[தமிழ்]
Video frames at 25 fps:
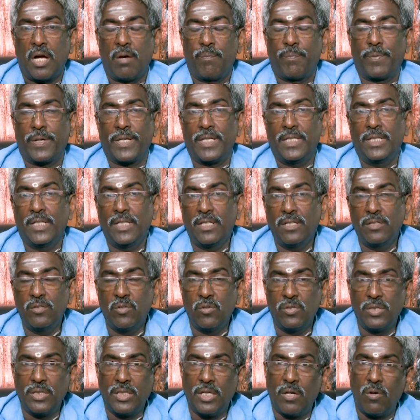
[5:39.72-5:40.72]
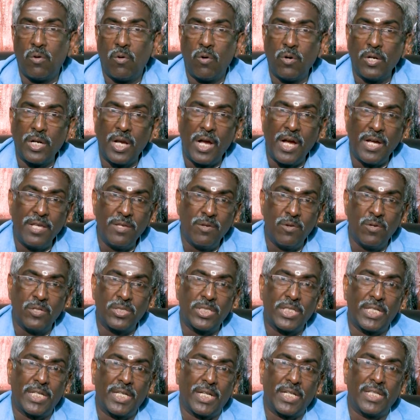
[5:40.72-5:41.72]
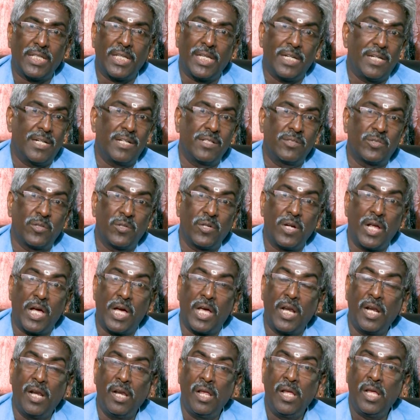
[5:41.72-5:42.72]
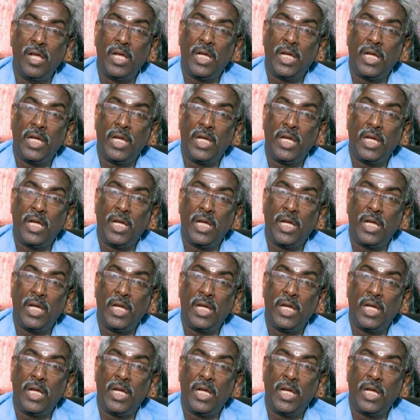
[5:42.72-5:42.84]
அப்போ இது இந்த ஓனா யோசிக்கிறது என்னென்னு சொன்னால்